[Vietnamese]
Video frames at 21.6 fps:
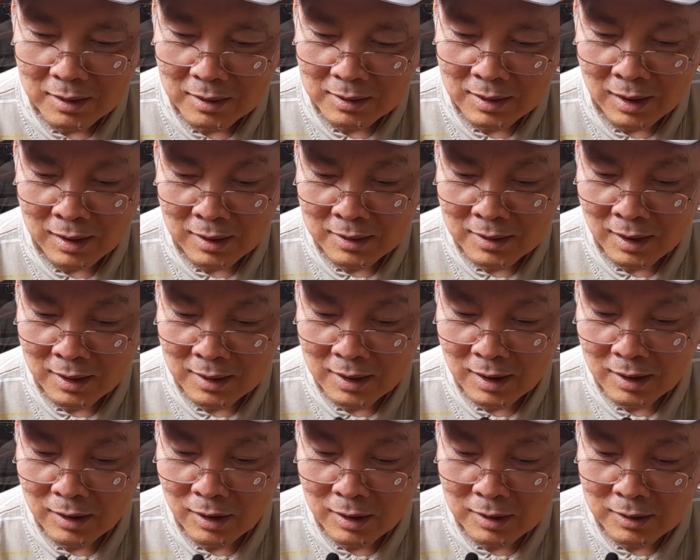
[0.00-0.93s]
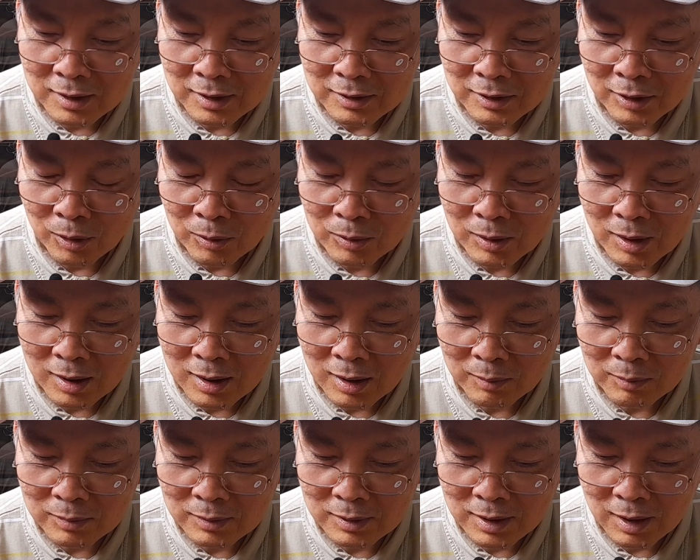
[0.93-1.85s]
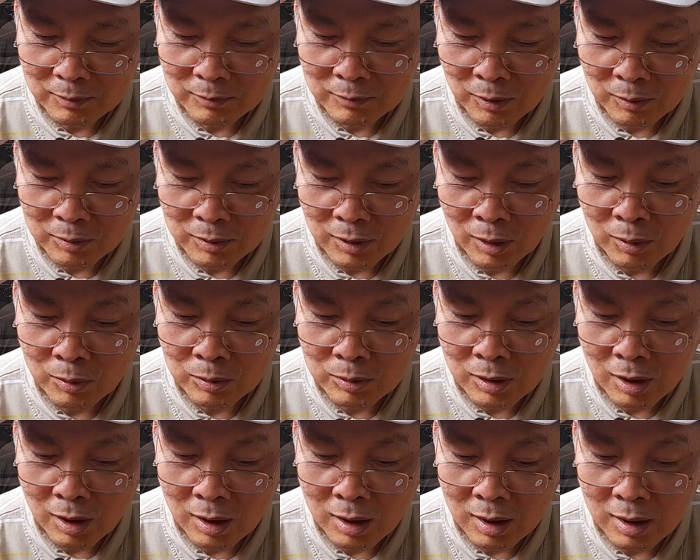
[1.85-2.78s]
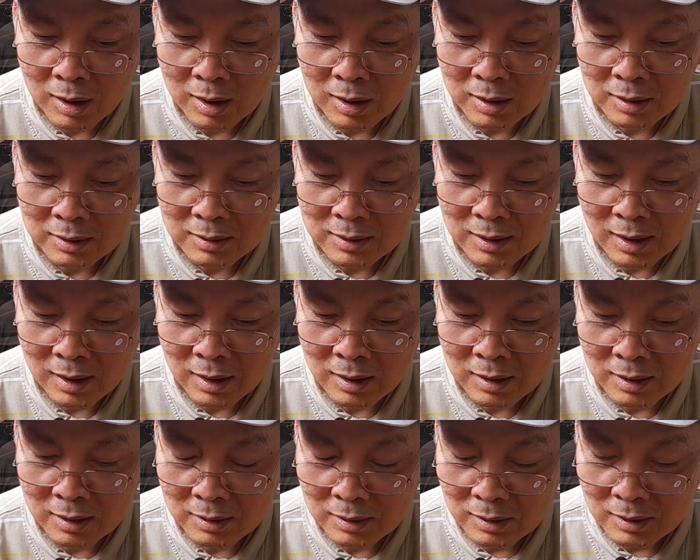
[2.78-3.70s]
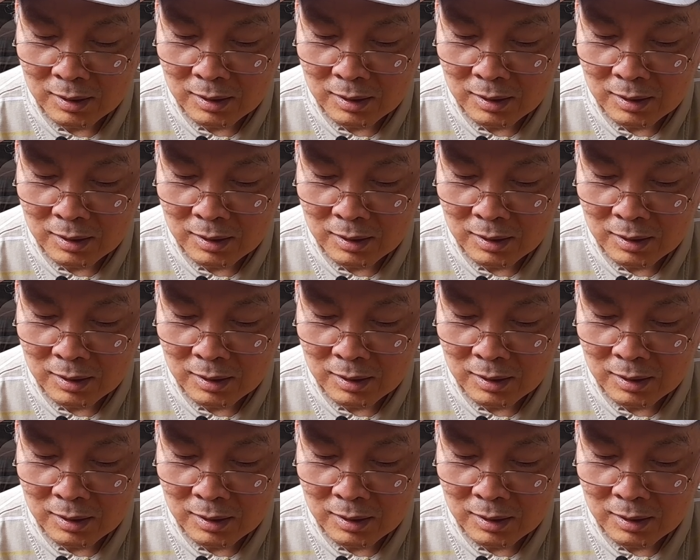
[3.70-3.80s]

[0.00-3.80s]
thì thì cái đó dịch vụ đó không không phục vụ cho cả,